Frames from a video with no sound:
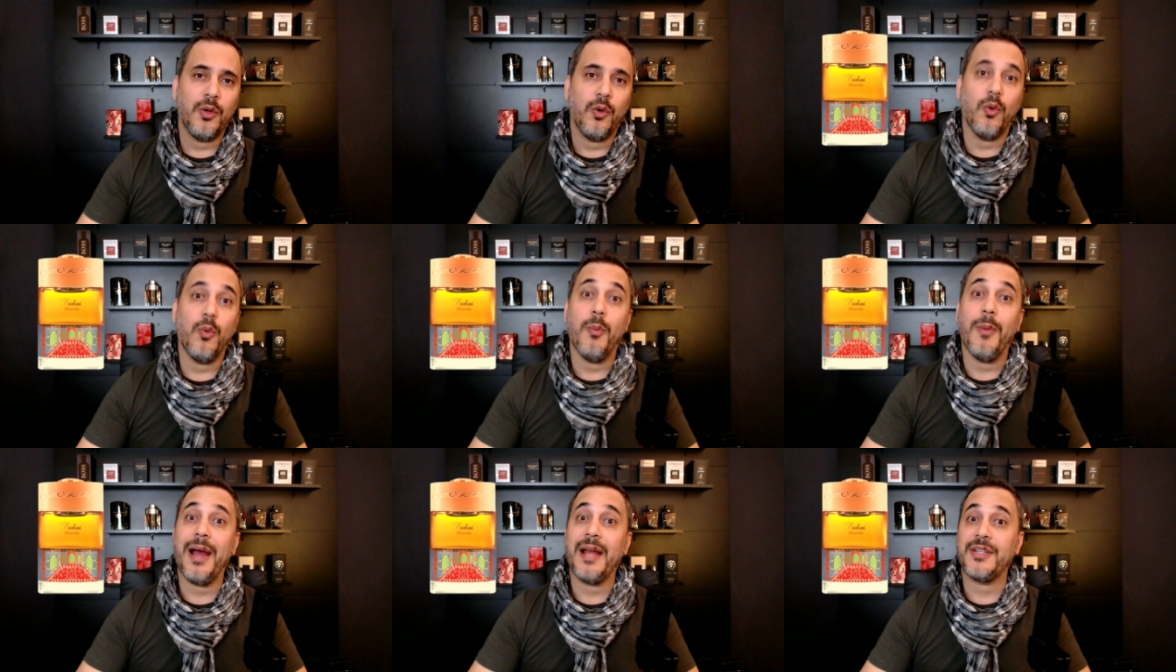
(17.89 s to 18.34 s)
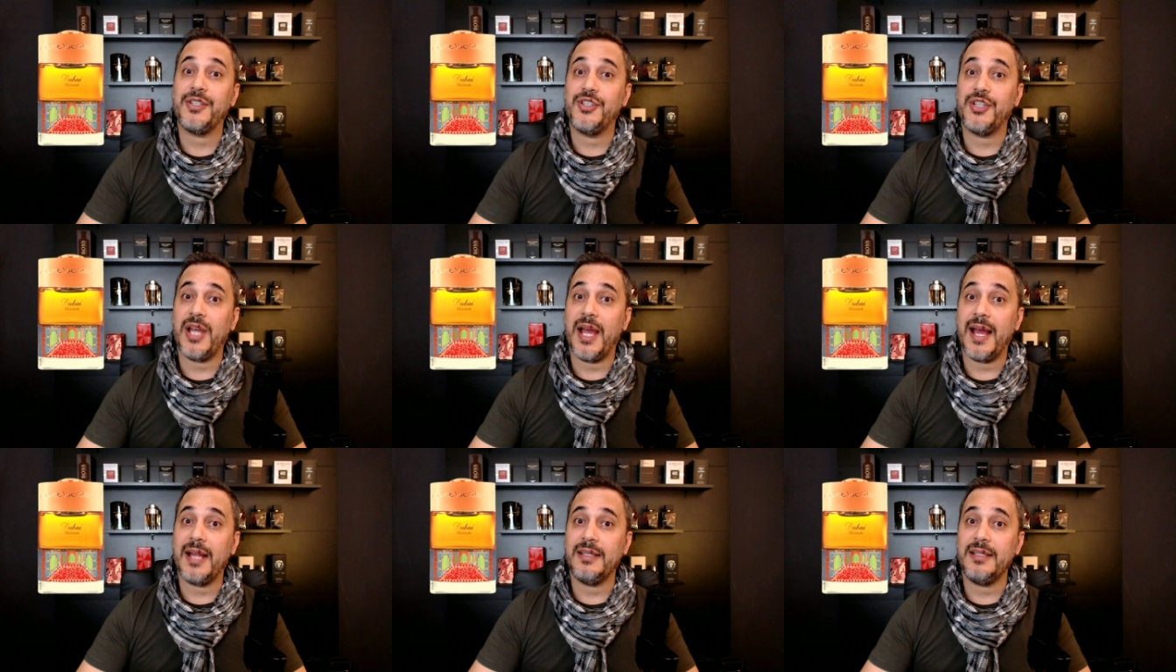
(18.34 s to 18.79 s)
o
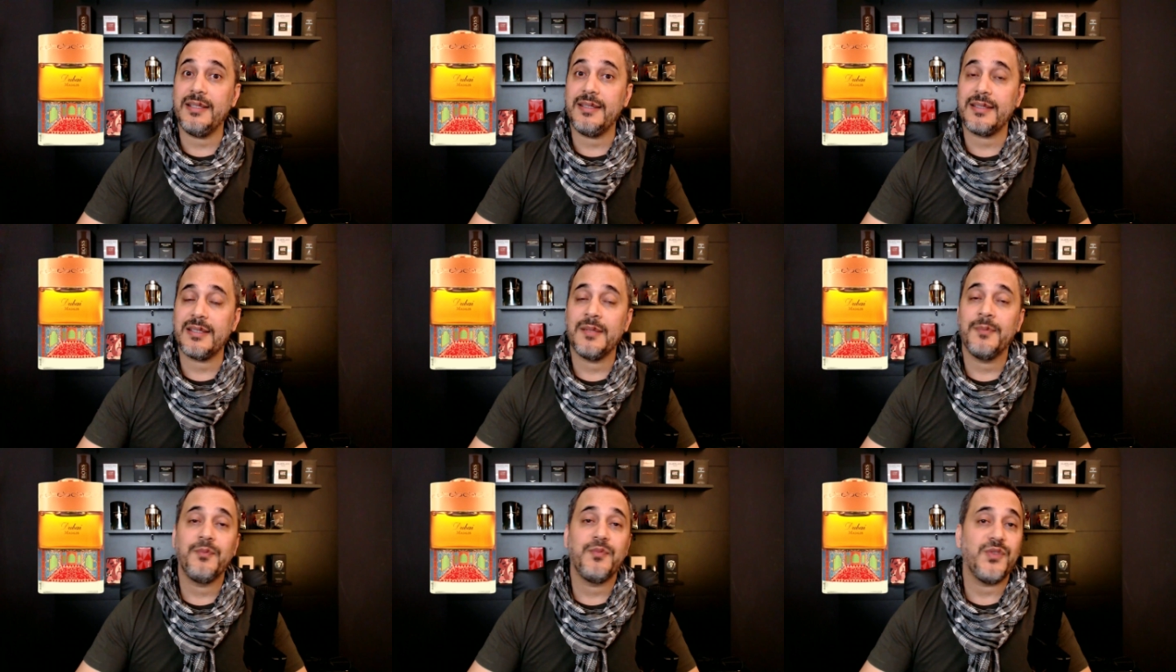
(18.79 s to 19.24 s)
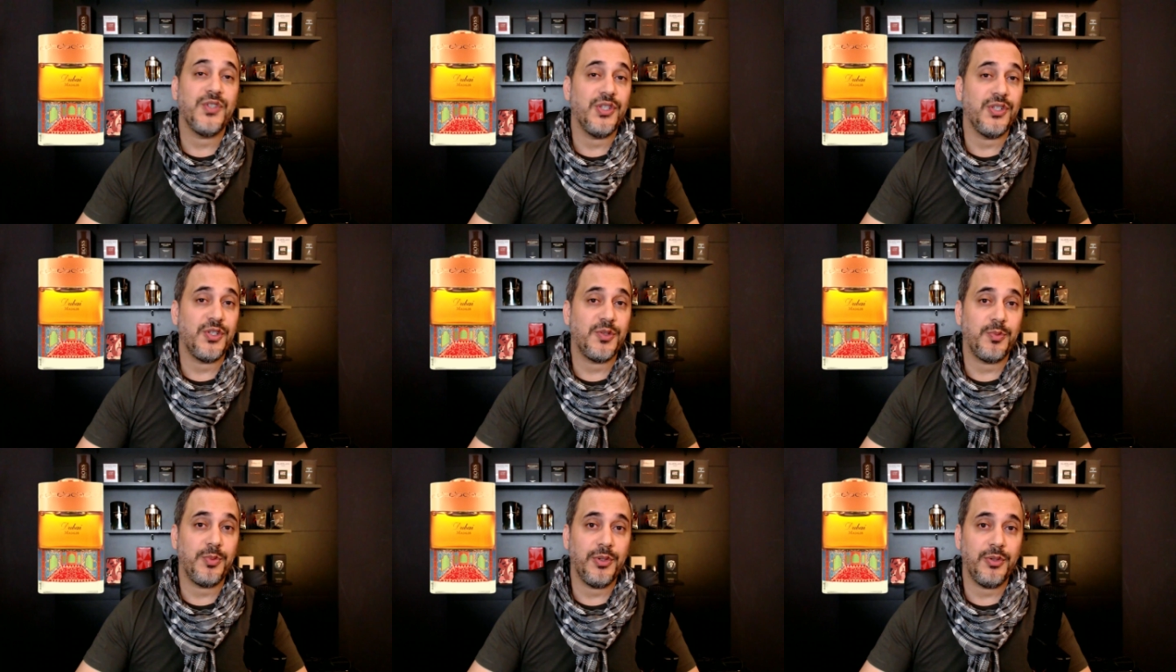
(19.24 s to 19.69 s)
Majalis
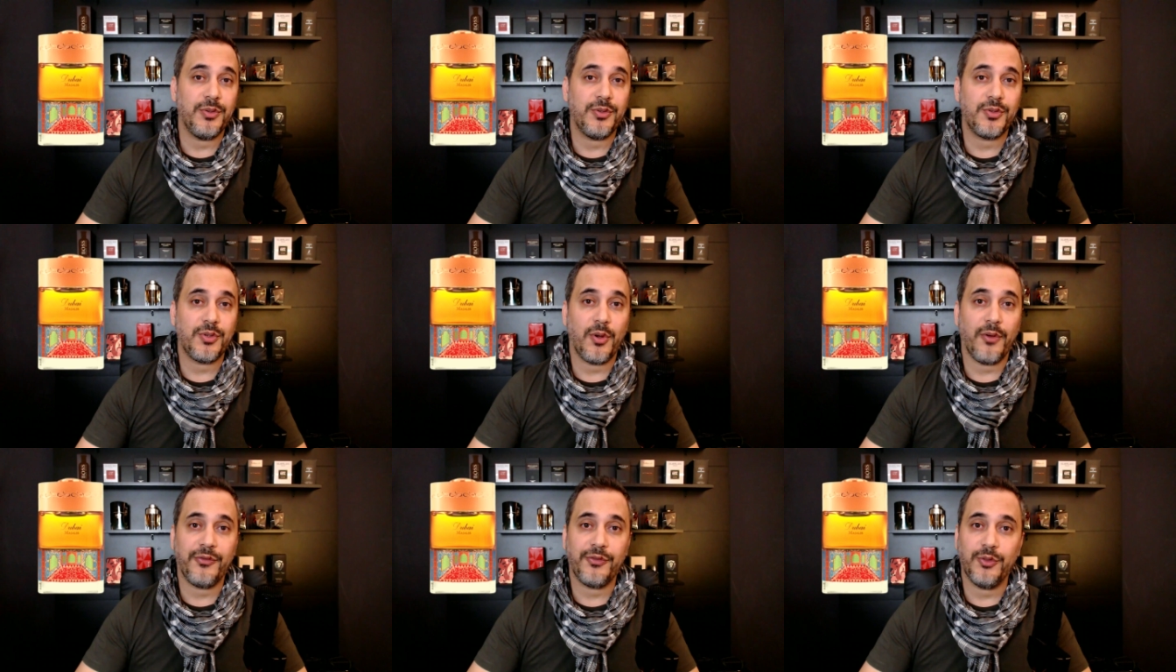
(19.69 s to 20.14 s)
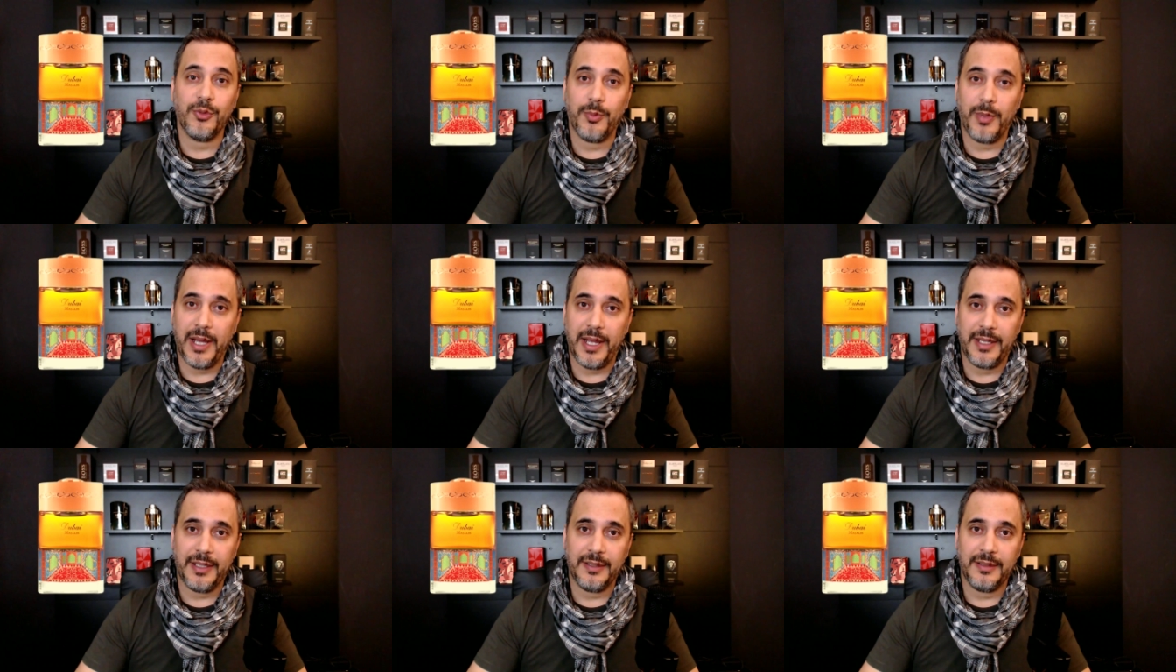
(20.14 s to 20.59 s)
de Spirit of
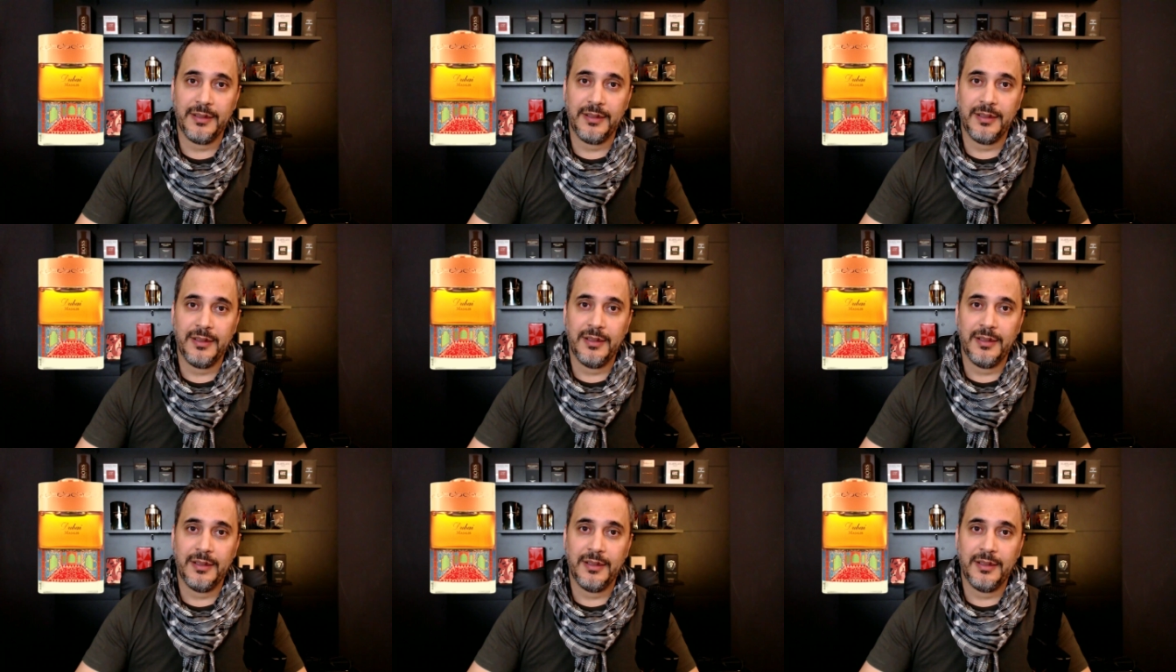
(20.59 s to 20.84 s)
Dubai.